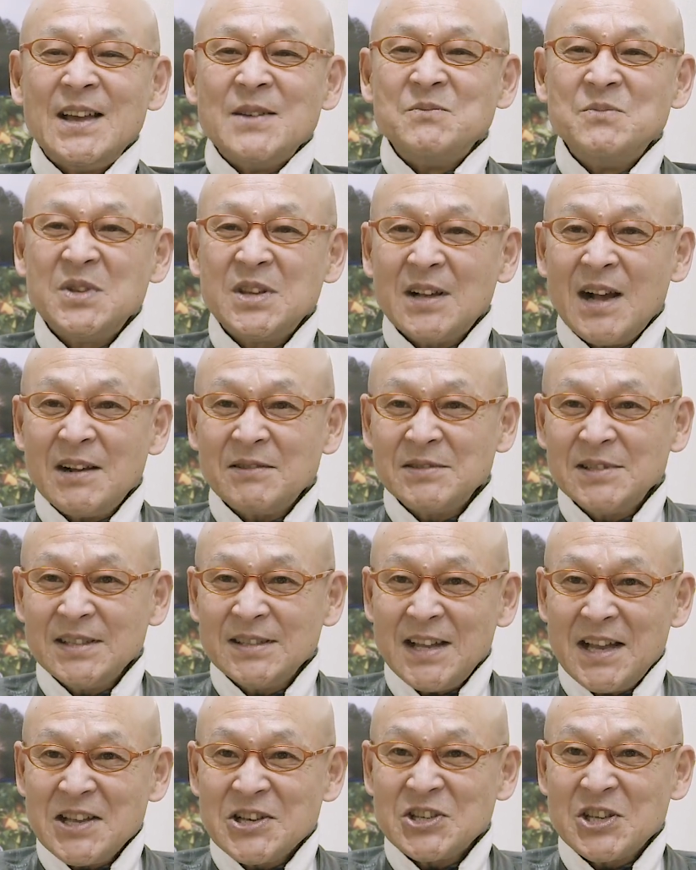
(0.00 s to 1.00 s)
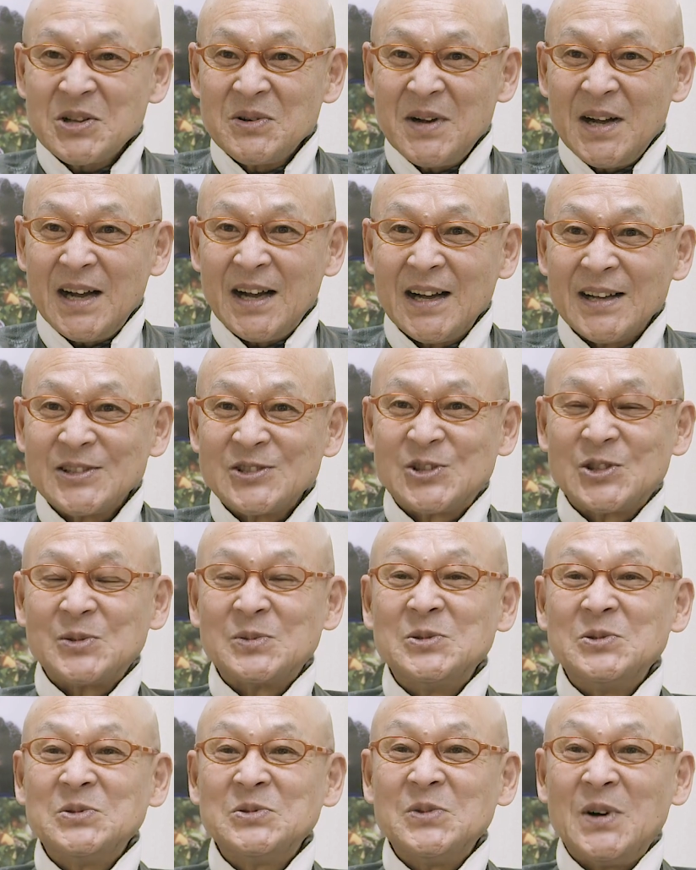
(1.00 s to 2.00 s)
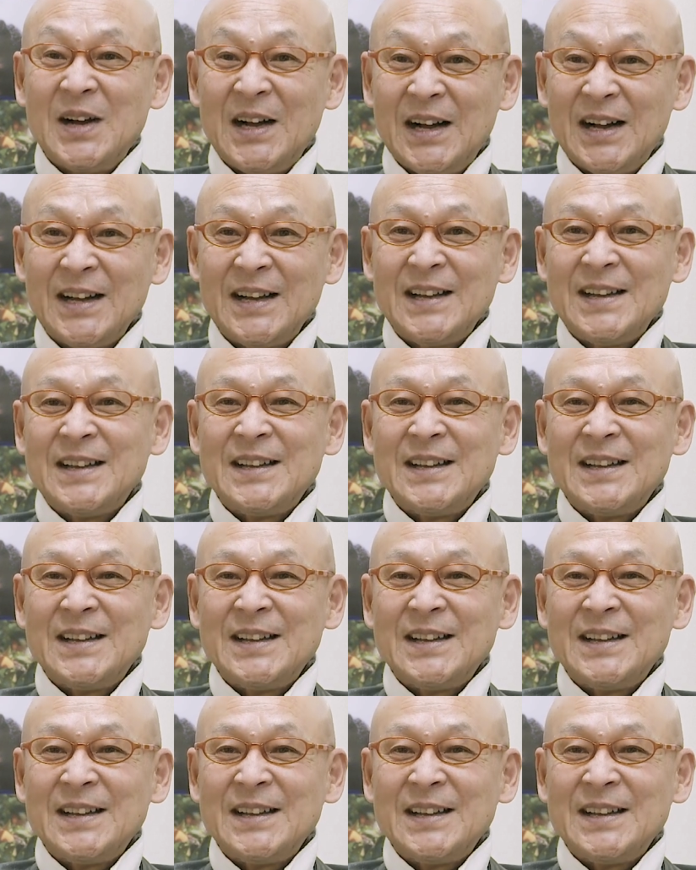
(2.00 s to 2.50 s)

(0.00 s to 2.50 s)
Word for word: 味覚に対しては自分は、